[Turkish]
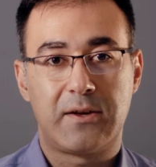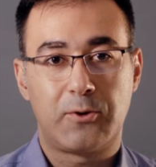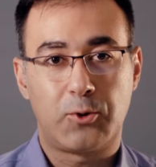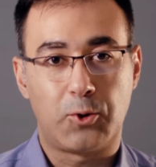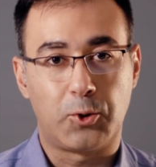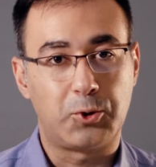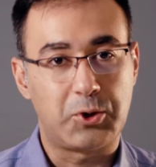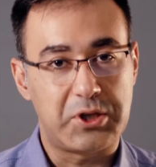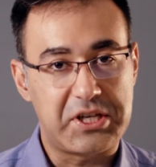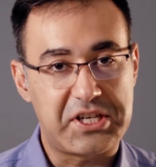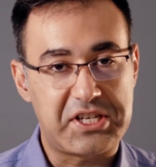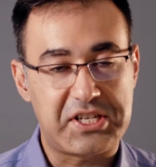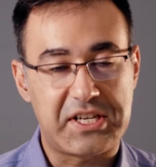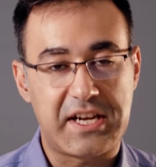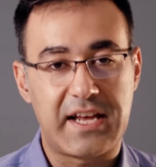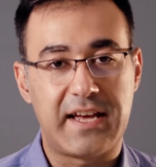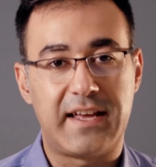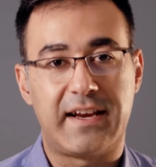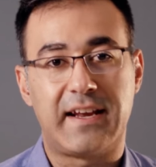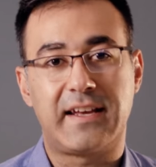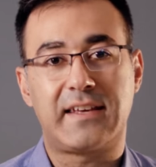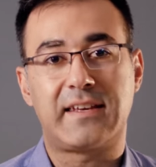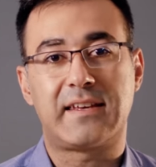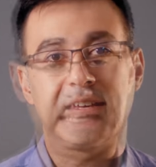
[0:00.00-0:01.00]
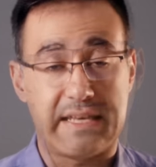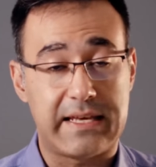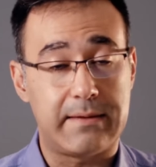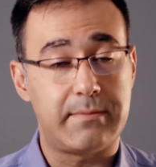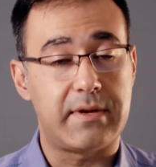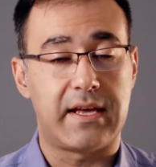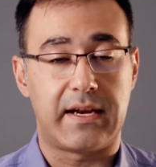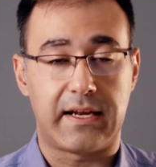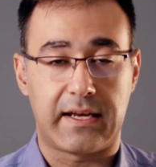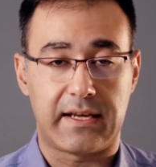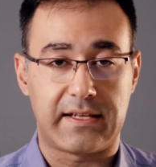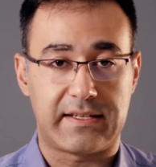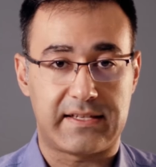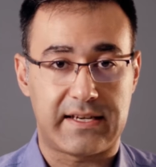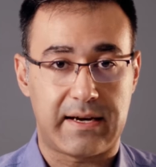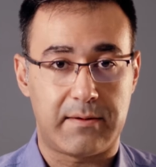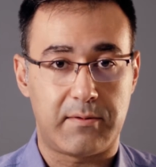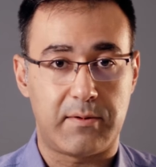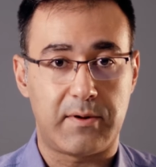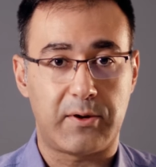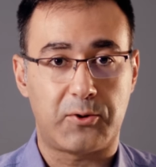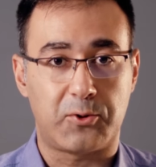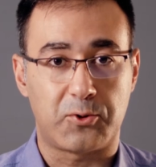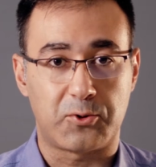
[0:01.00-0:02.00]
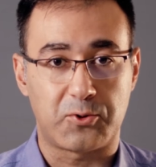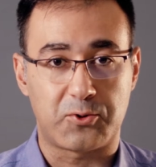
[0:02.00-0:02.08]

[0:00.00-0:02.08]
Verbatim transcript: kodu işleyerek iyi bir yere getirebilmek